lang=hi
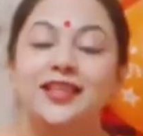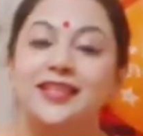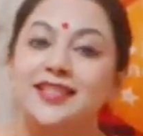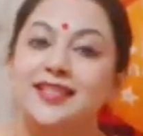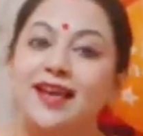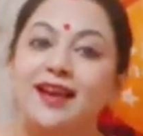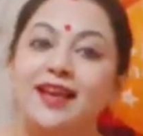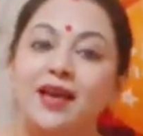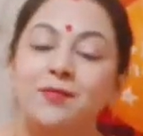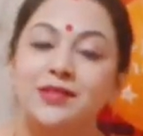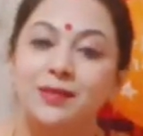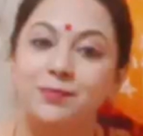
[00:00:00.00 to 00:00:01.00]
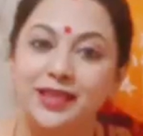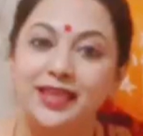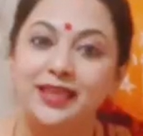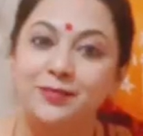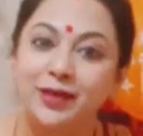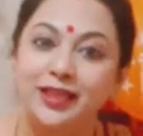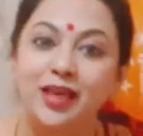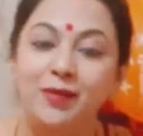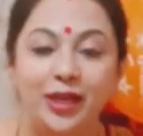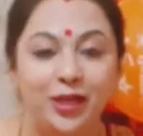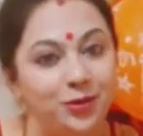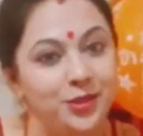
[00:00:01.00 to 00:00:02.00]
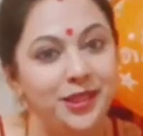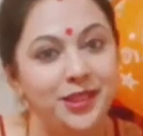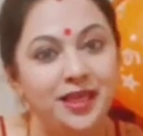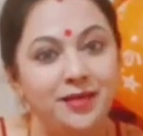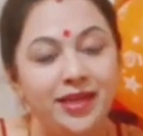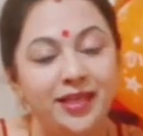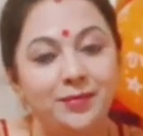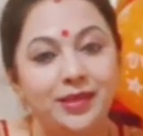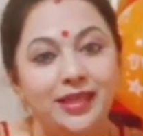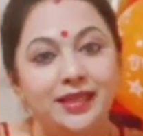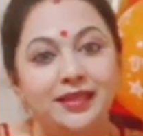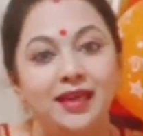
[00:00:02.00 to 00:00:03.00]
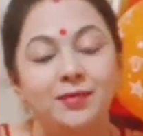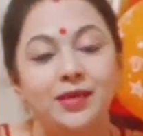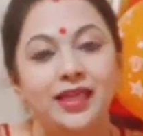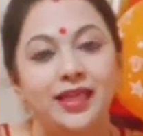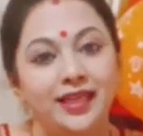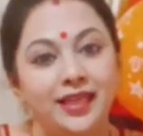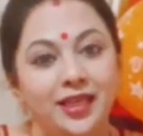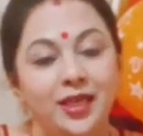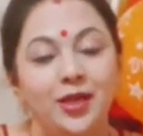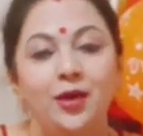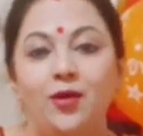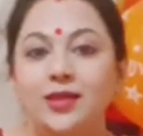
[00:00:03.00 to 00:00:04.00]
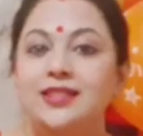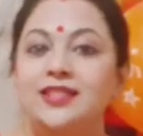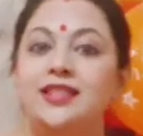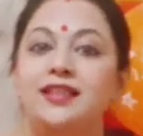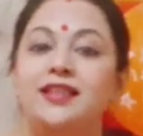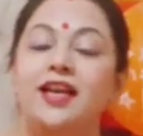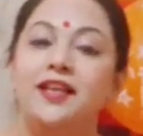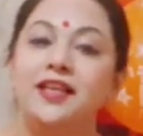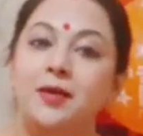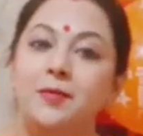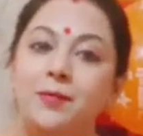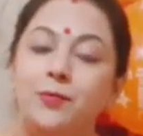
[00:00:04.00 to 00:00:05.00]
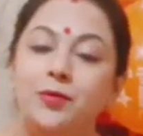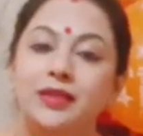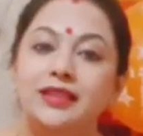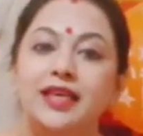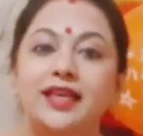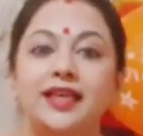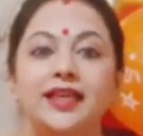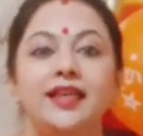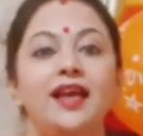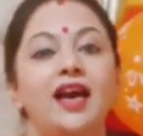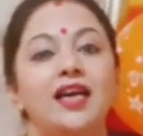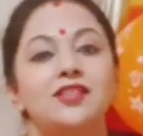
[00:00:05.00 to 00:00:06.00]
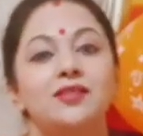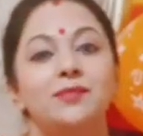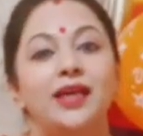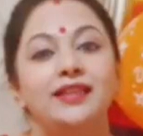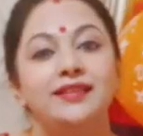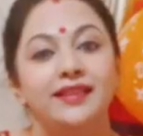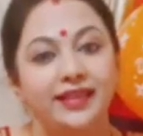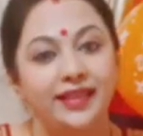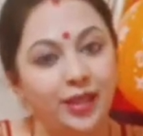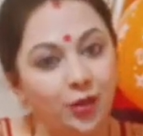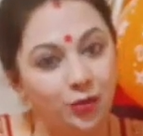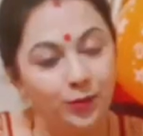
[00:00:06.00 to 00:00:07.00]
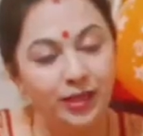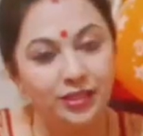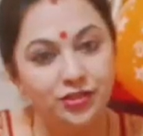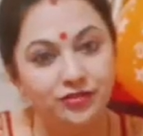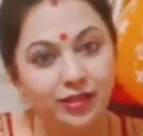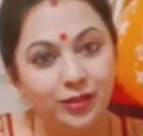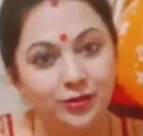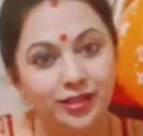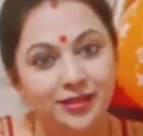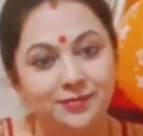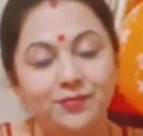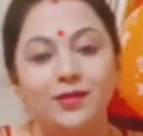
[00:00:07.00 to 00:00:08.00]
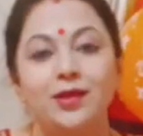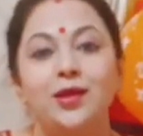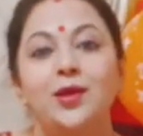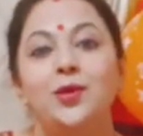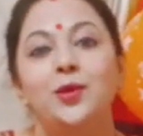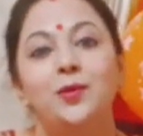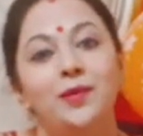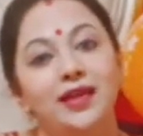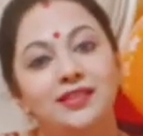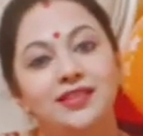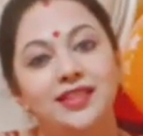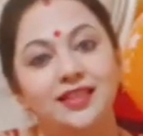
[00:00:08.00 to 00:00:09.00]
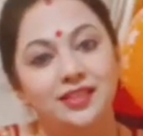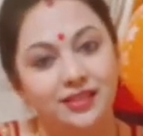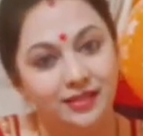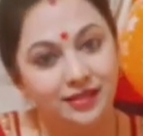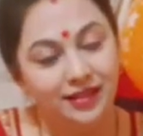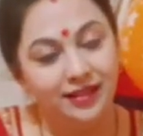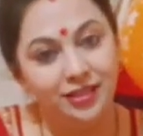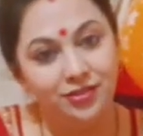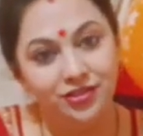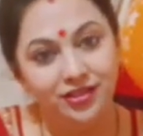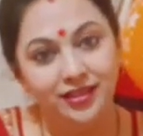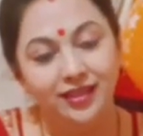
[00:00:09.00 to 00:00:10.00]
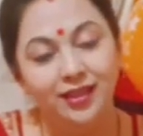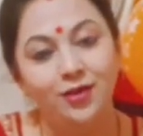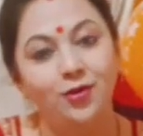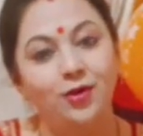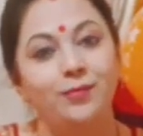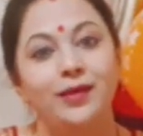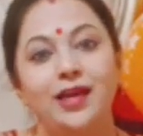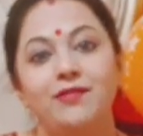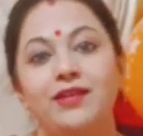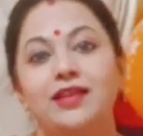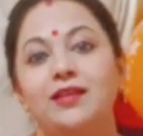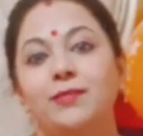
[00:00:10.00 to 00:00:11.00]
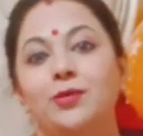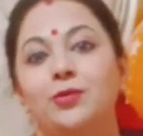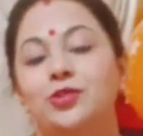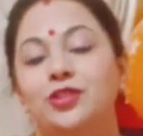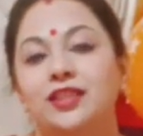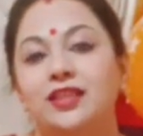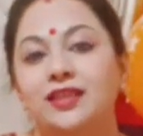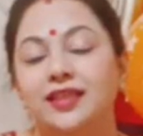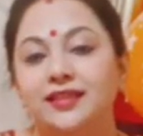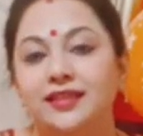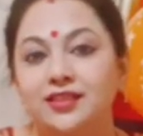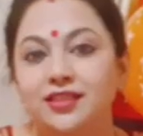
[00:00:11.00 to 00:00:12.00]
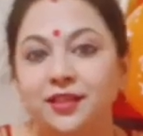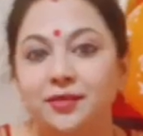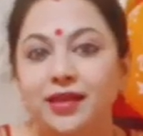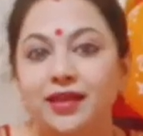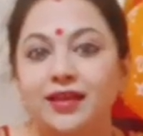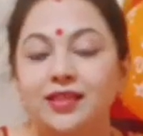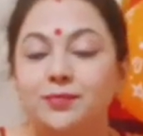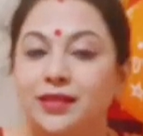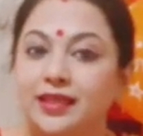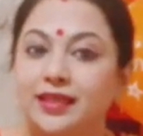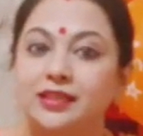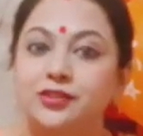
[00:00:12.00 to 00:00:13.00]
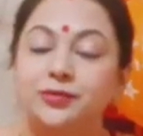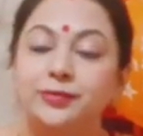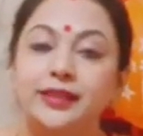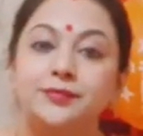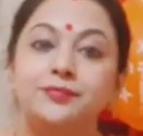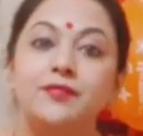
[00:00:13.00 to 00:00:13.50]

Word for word: ये साल आप सबके लिए मंगलमय हो यही हमारी मंगल कामना है और इसी के रिगार्डिंग हम आपको बता रहे हैं आज हम बात कर रहे हैं कुंभ राशि वालों की कुंभ राशि का लग्नेश शनि है और बारहवें घर में गोचर कर रहे थे शनि महाराज मकर राशि में